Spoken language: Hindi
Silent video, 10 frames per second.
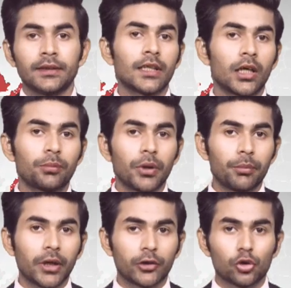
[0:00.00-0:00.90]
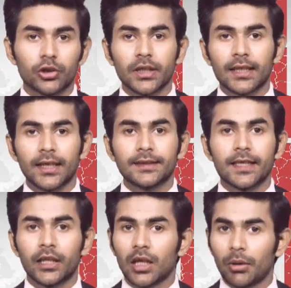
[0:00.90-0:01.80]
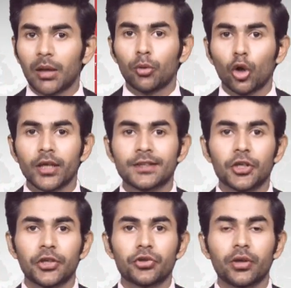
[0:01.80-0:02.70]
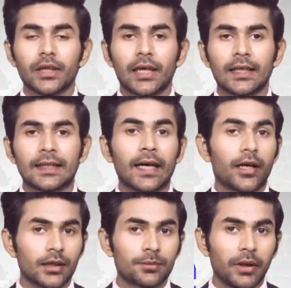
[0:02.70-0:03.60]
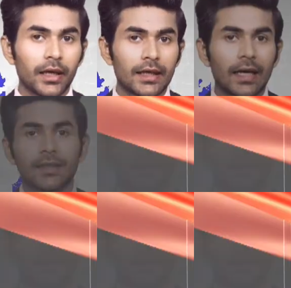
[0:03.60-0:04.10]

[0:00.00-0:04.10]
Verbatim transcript: जंग पीपी एक सौ सत्ताईस के तमाम बॉलिंग स्टेशन का गैर हतमी गैर